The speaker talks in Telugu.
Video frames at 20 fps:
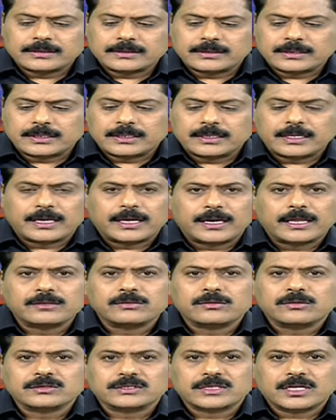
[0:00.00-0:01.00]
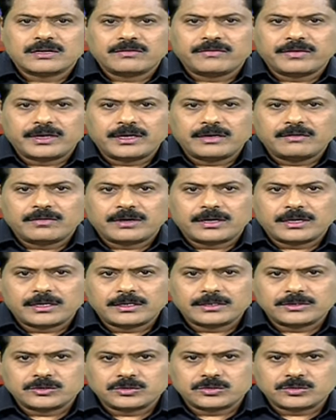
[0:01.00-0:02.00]
సరే ఏడాదికి ఒకసారి వెళ్ళి
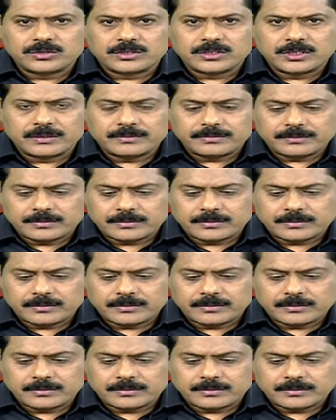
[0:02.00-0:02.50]
వాళ్ళని చూసి